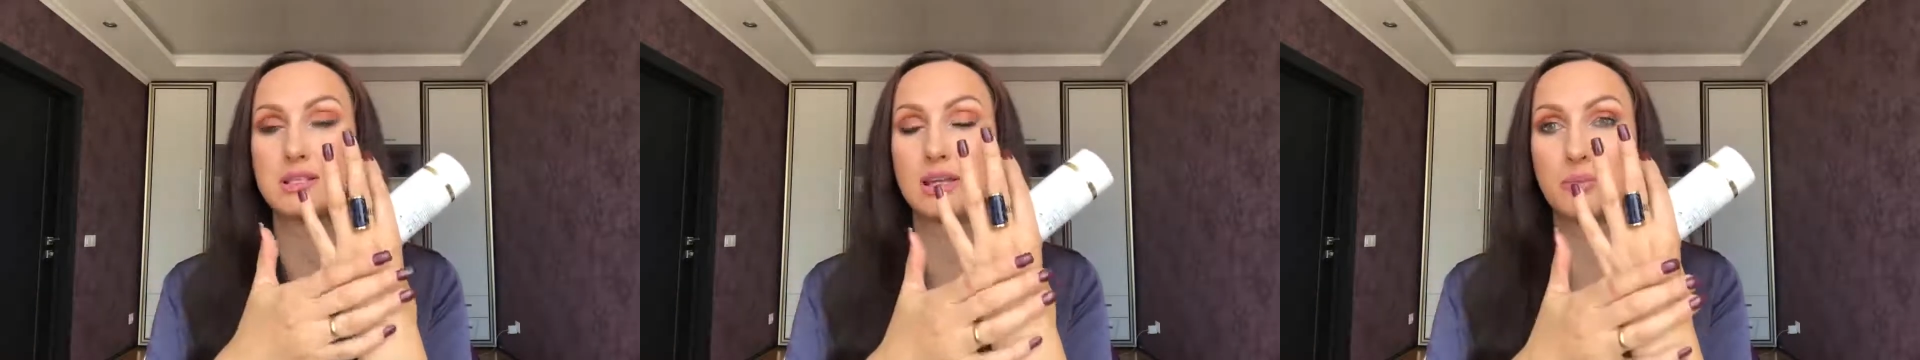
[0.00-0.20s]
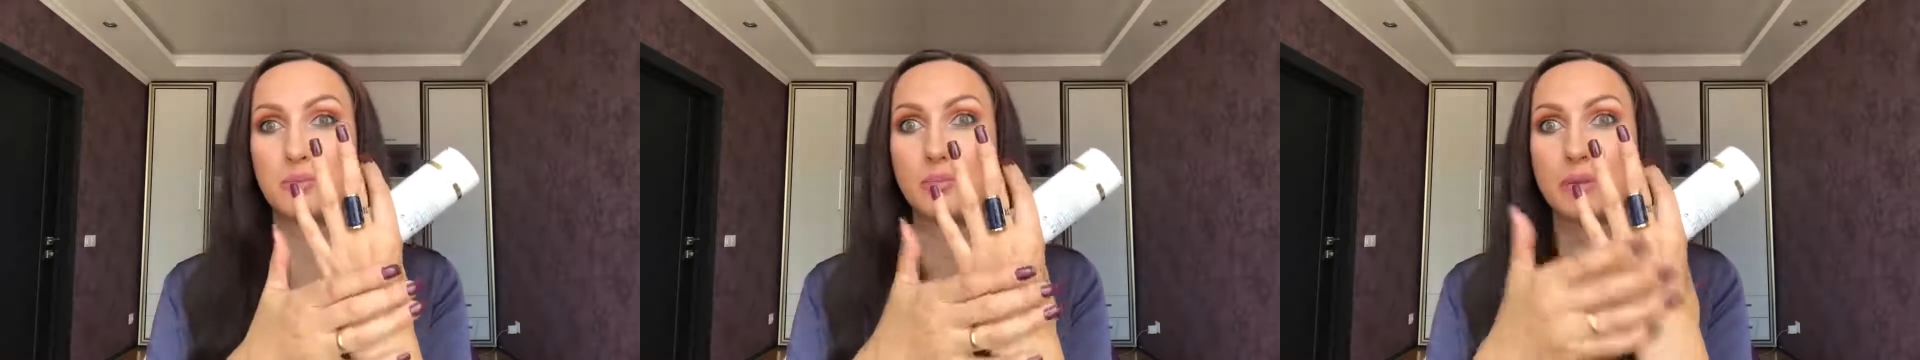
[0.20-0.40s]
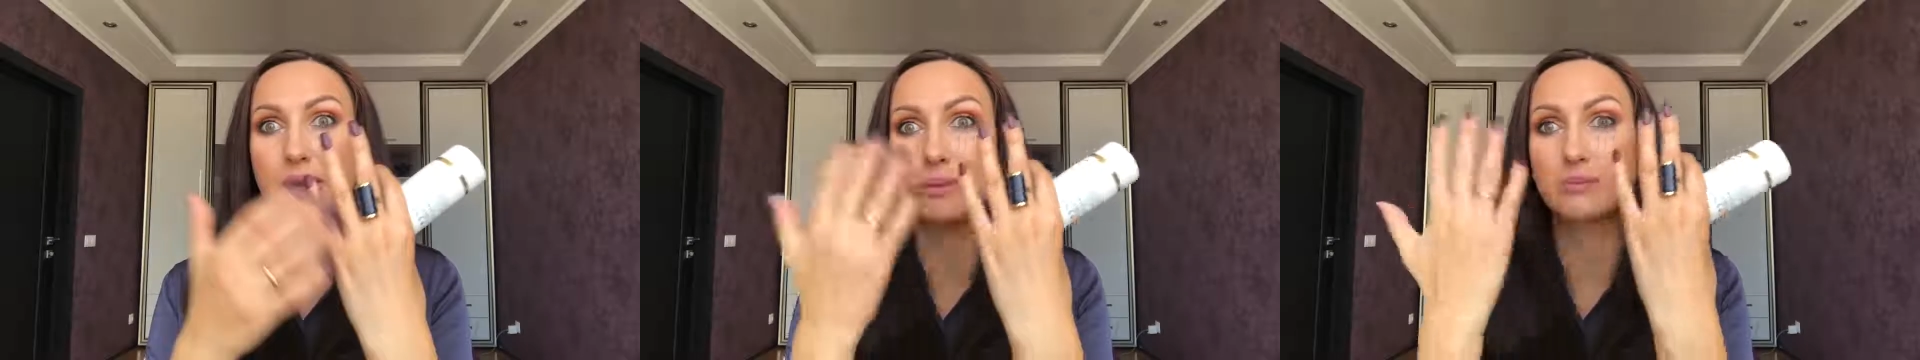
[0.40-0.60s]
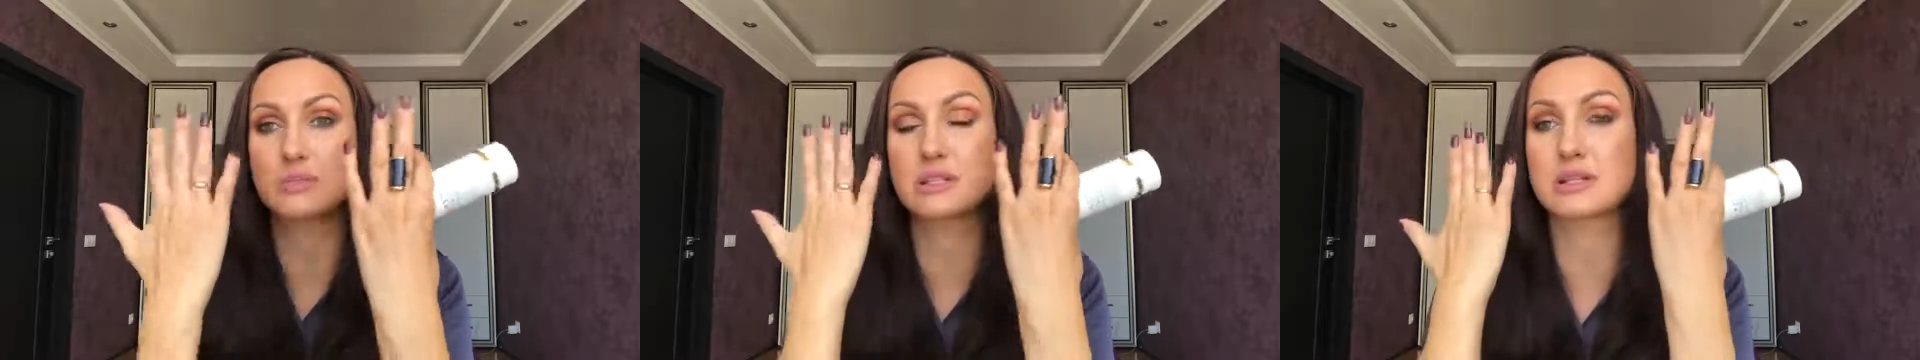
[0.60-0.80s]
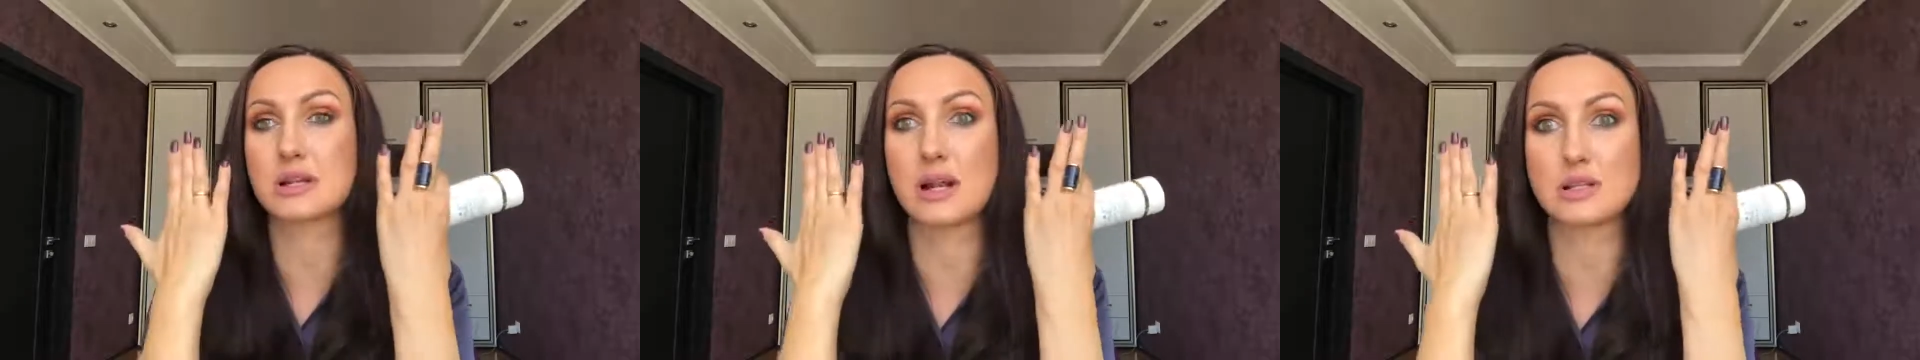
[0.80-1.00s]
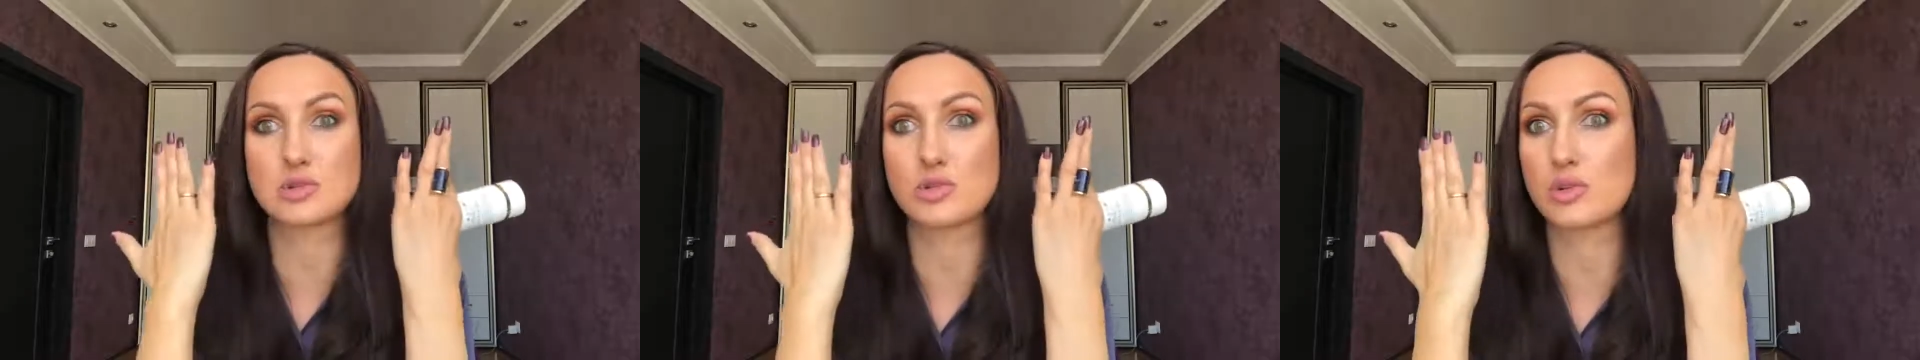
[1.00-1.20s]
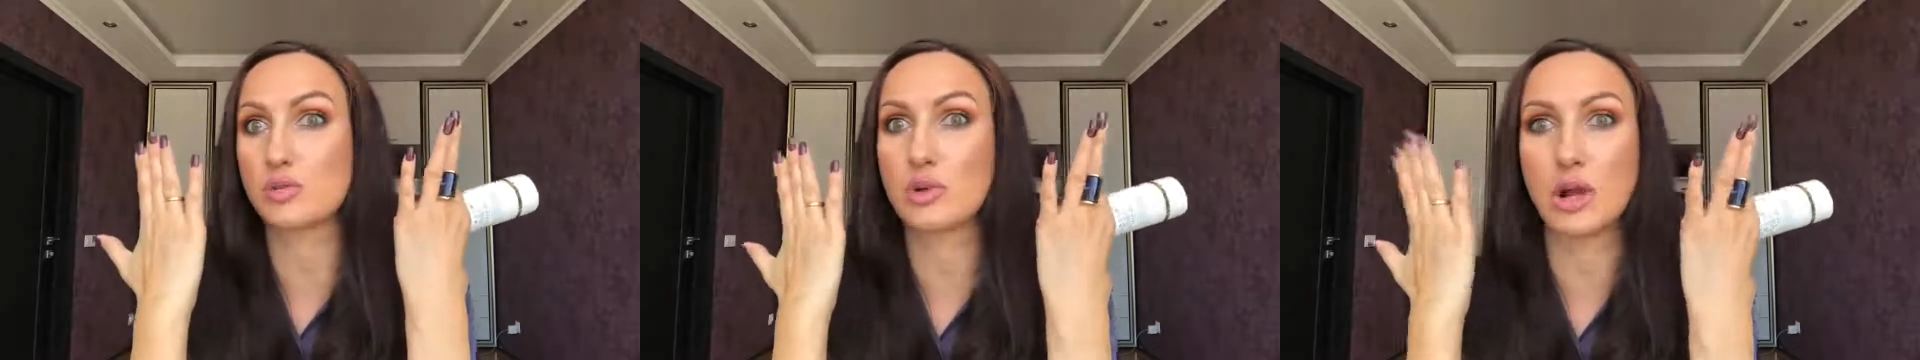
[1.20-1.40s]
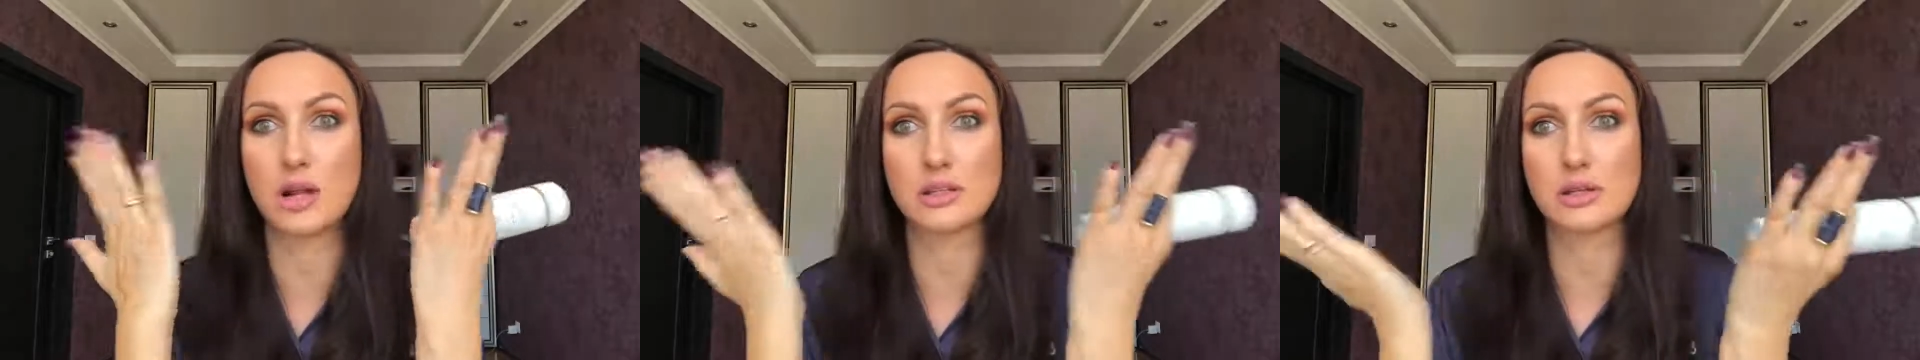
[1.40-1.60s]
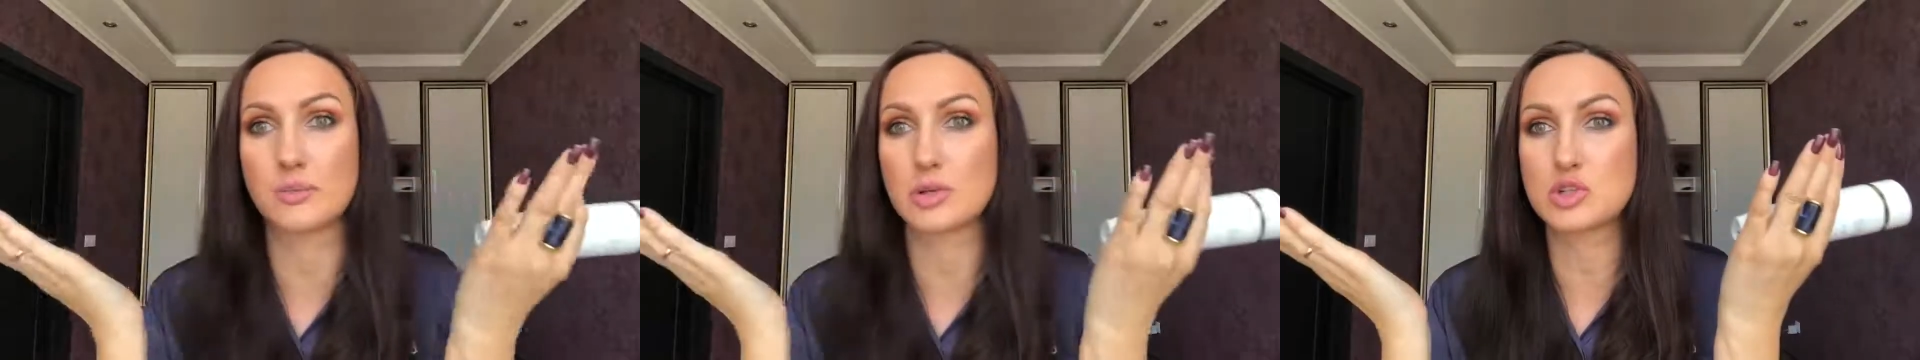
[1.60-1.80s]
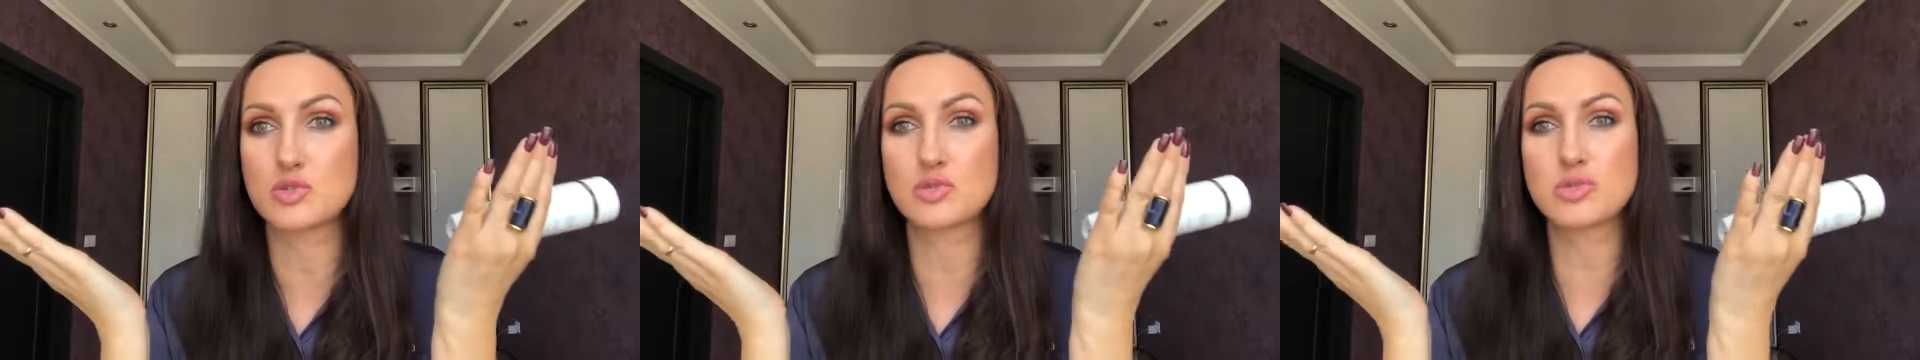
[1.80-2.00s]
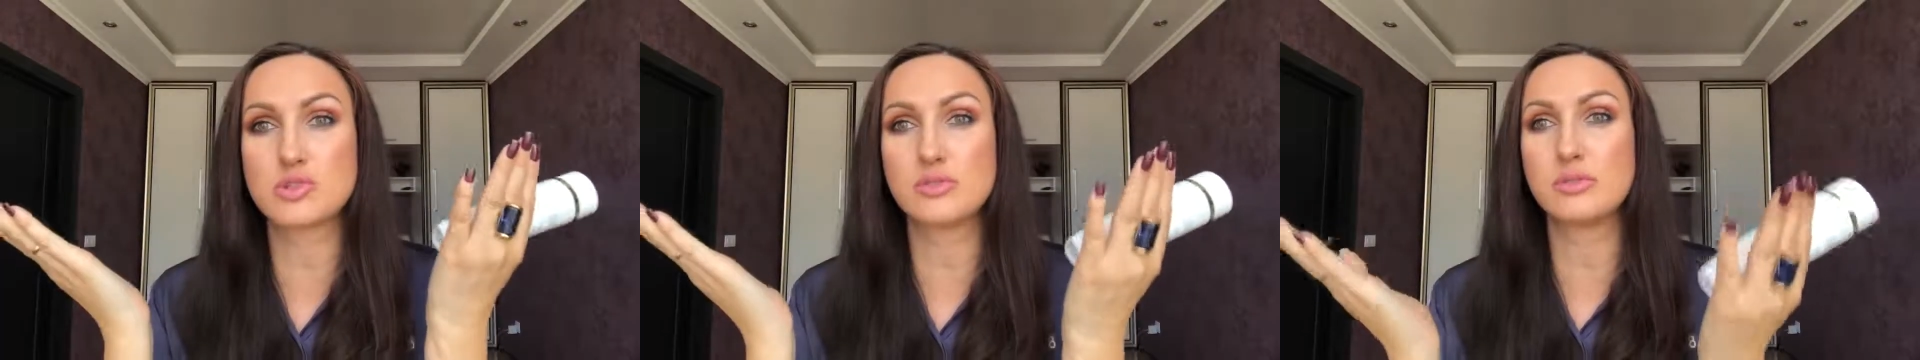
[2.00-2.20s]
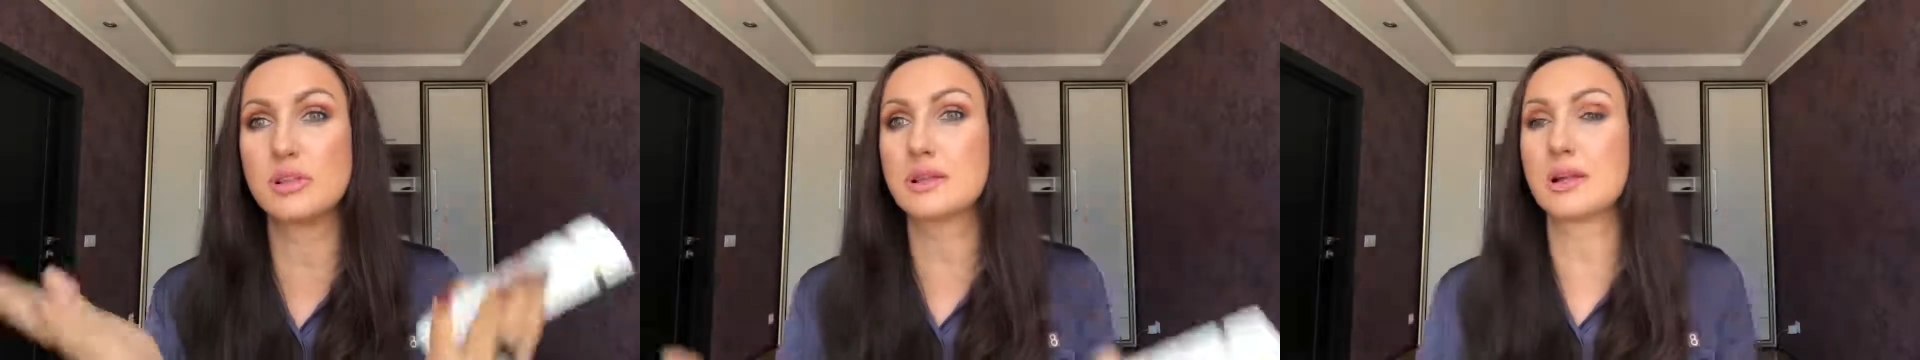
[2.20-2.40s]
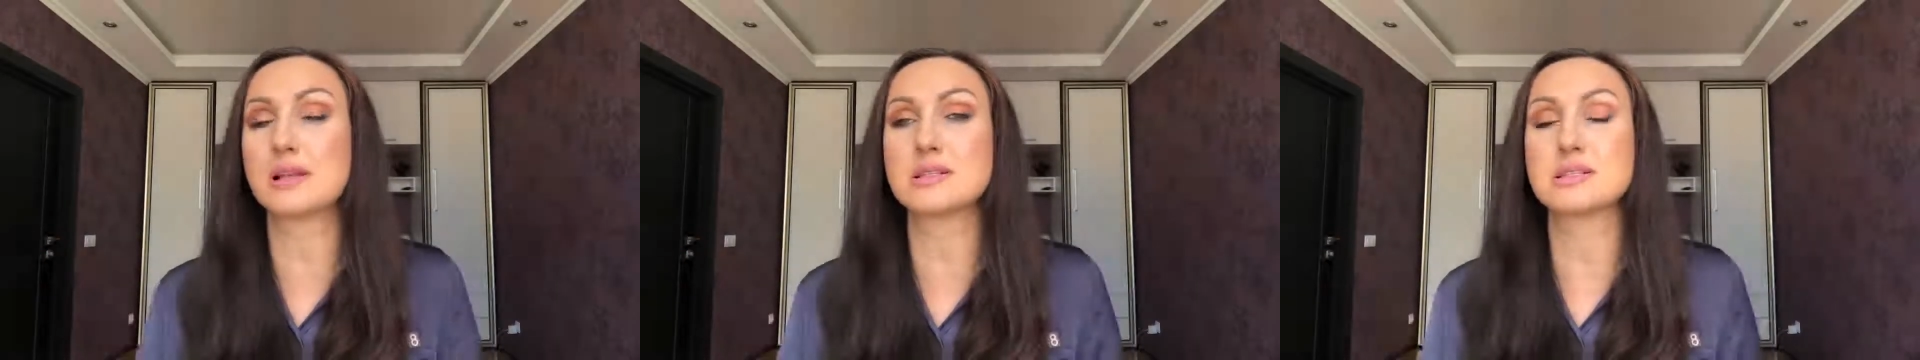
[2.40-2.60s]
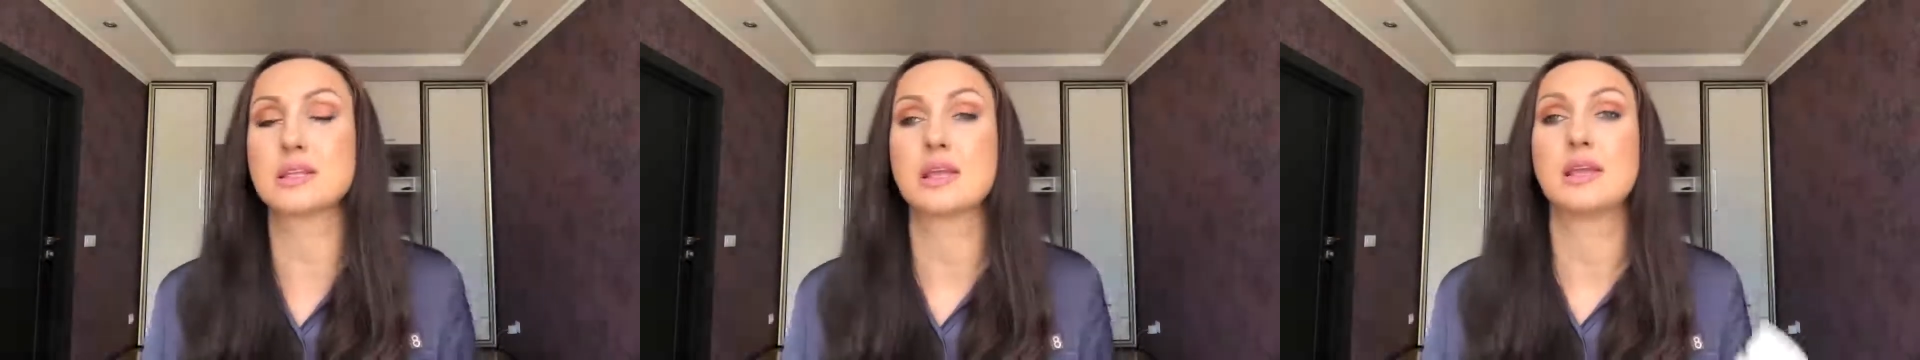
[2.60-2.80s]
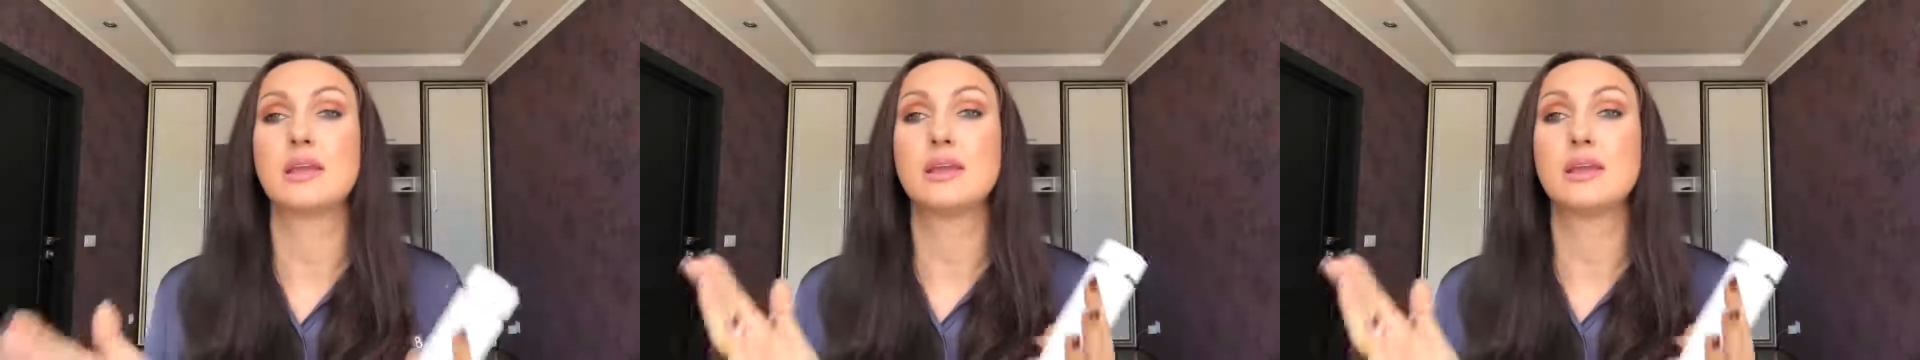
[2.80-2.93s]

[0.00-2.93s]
я прям сразу на руках это почувствовала раз,